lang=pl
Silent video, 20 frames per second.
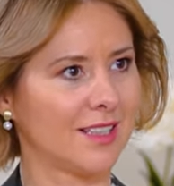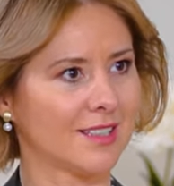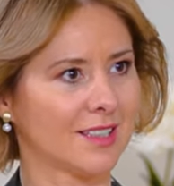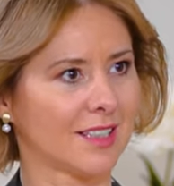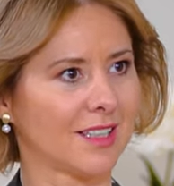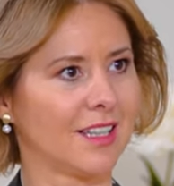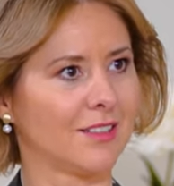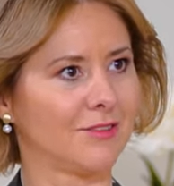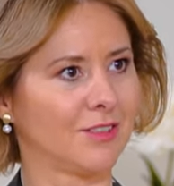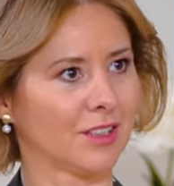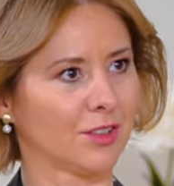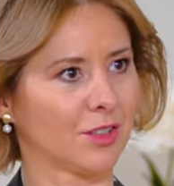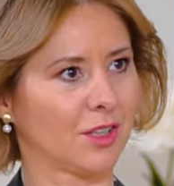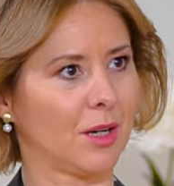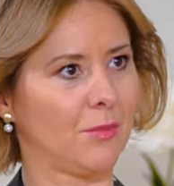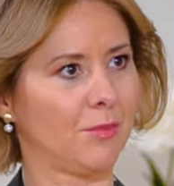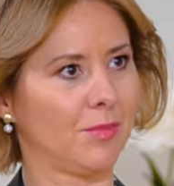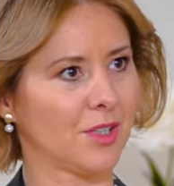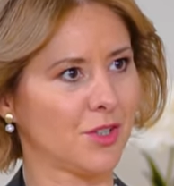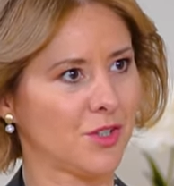Jest taki efekt
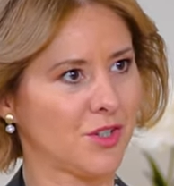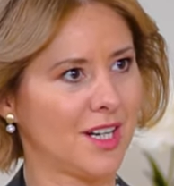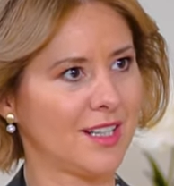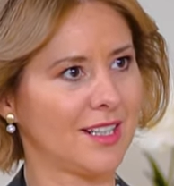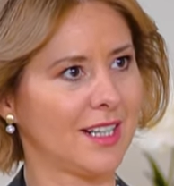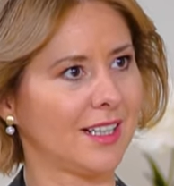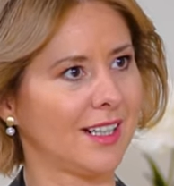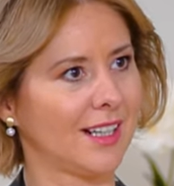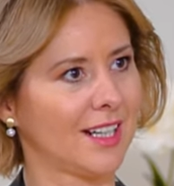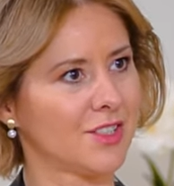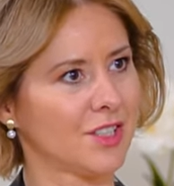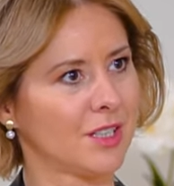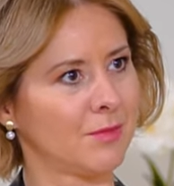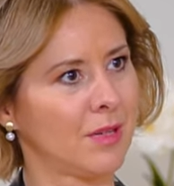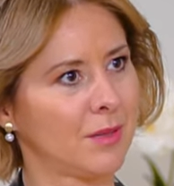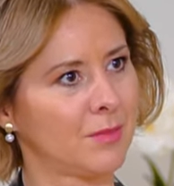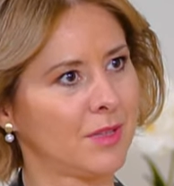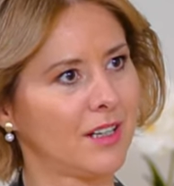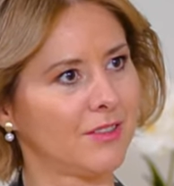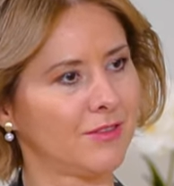trochę pieczenia i raczej
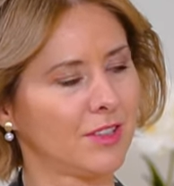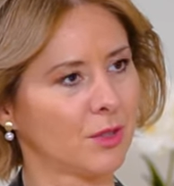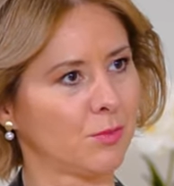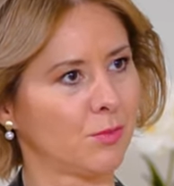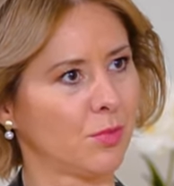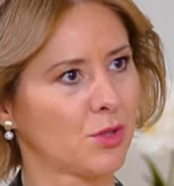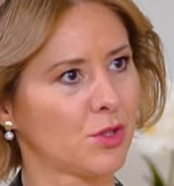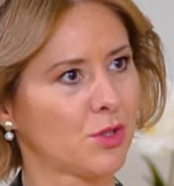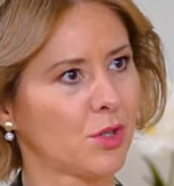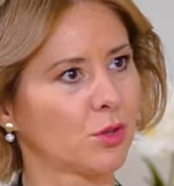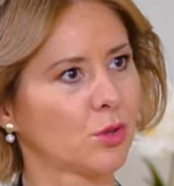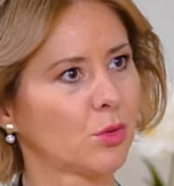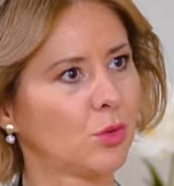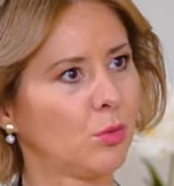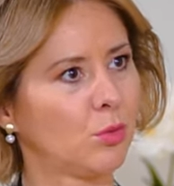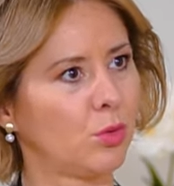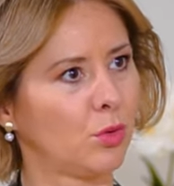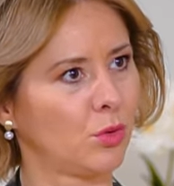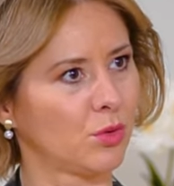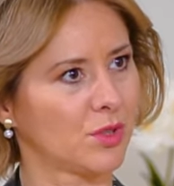mamy efekt po
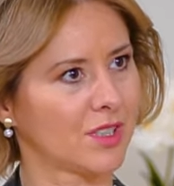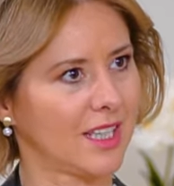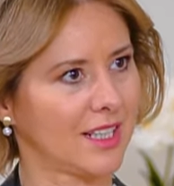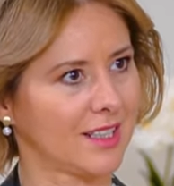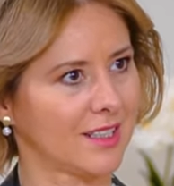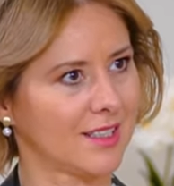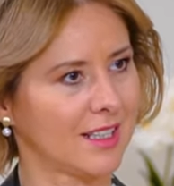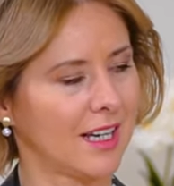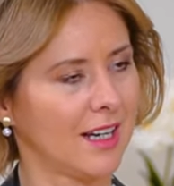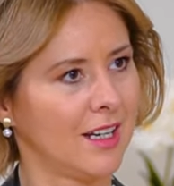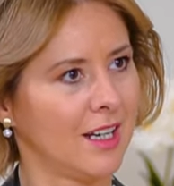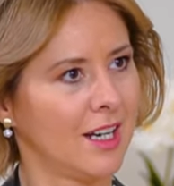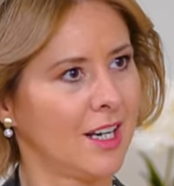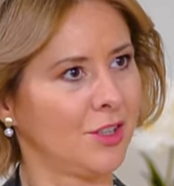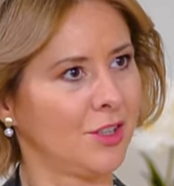środku bólu serca